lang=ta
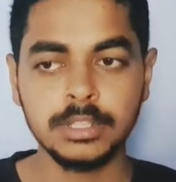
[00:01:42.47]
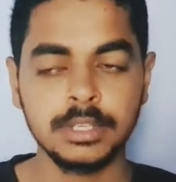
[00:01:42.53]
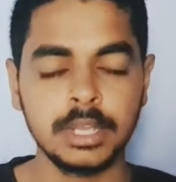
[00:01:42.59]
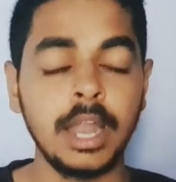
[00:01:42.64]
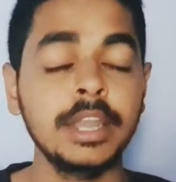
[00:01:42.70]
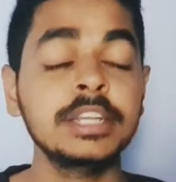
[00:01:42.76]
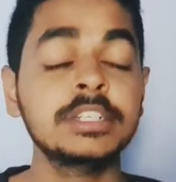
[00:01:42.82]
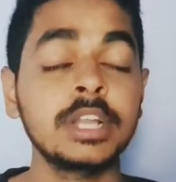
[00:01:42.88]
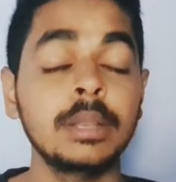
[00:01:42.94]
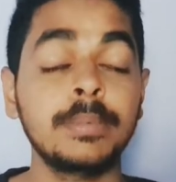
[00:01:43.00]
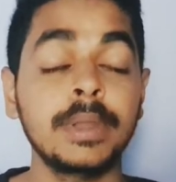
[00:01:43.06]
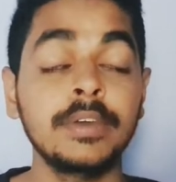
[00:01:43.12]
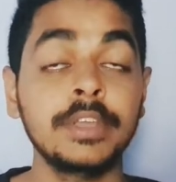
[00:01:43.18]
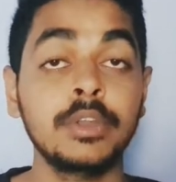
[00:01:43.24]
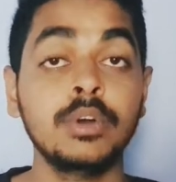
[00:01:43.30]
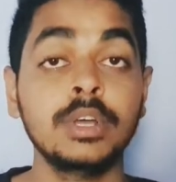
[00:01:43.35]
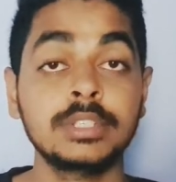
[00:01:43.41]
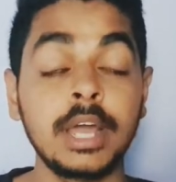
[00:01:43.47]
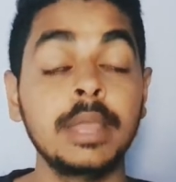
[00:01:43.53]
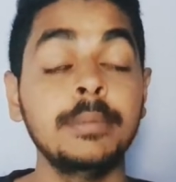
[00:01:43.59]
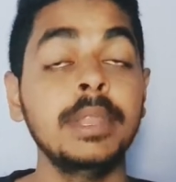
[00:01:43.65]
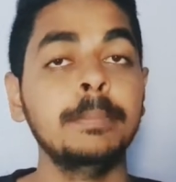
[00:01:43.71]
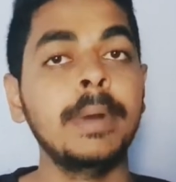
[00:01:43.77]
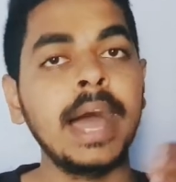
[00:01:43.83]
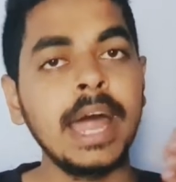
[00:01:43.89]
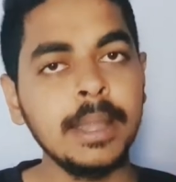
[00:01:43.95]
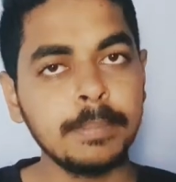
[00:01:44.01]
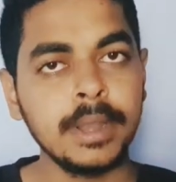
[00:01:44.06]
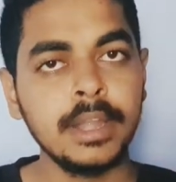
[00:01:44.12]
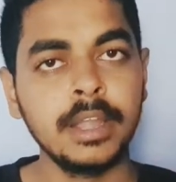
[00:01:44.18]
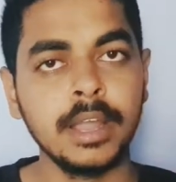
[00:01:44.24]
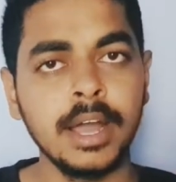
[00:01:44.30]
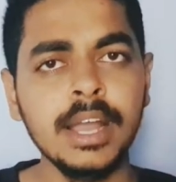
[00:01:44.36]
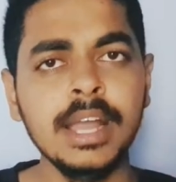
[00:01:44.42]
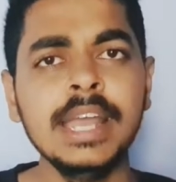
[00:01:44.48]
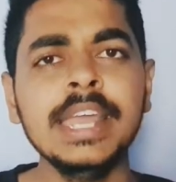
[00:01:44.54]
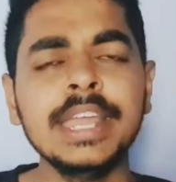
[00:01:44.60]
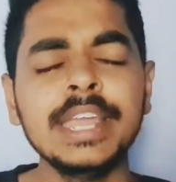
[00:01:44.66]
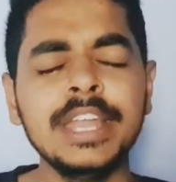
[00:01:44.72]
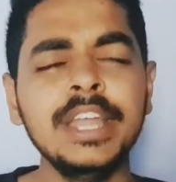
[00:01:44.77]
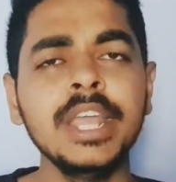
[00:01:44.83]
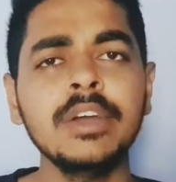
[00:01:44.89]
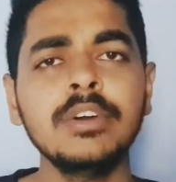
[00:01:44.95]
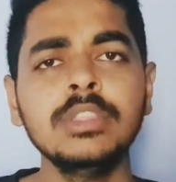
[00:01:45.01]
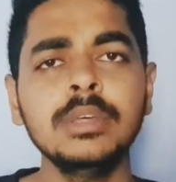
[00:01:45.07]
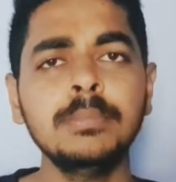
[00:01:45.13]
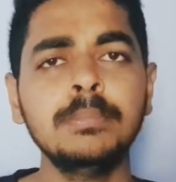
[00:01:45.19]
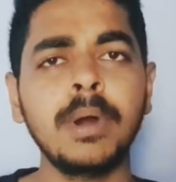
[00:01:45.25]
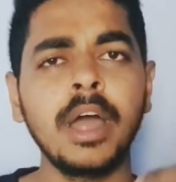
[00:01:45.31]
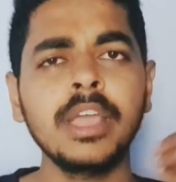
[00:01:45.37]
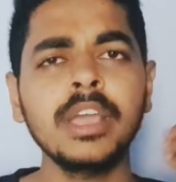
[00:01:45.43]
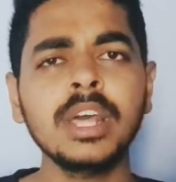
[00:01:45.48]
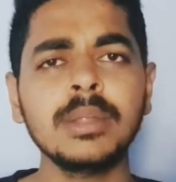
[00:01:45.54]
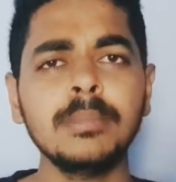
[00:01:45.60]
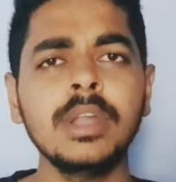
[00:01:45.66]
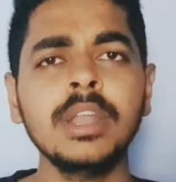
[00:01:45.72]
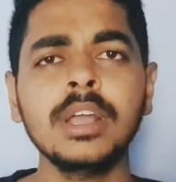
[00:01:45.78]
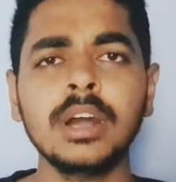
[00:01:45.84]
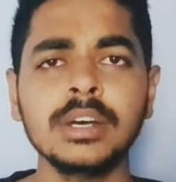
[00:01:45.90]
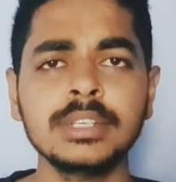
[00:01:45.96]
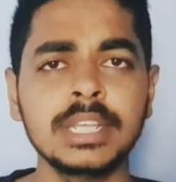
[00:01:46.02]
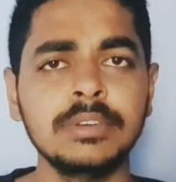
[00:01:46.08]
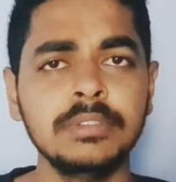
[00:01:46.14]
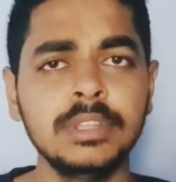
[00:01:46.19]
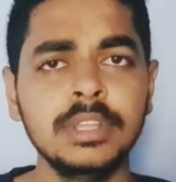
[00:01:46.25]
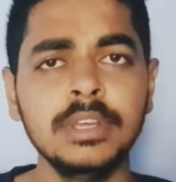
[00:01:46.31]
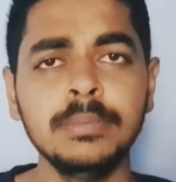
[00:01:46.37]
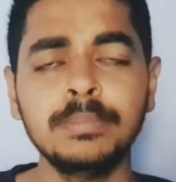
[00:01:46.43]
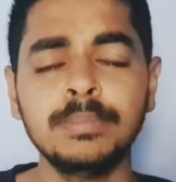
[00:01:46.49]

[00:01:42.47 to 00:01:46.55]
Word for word: அன்இன்ஸ்டால் பண்ண வைக்கணும் ஐ மீன் பேன் பண்ணுனா இந்தியா வந்து பயங்கரமான காசை வந்து